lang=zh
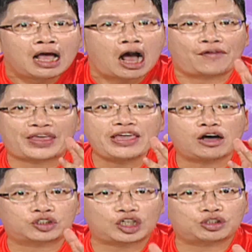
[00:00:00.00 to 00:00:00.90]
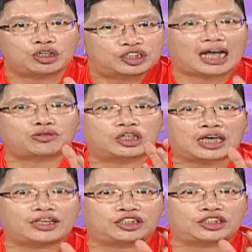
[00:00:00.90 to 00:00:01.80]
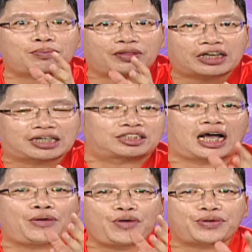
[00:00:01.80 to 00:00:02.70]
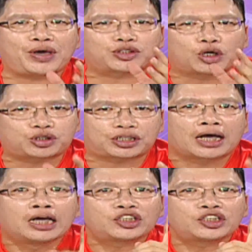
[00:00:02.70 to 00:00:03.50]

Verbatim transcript: 好，你有兴趣想要做更进一步了解，想要预约索取的，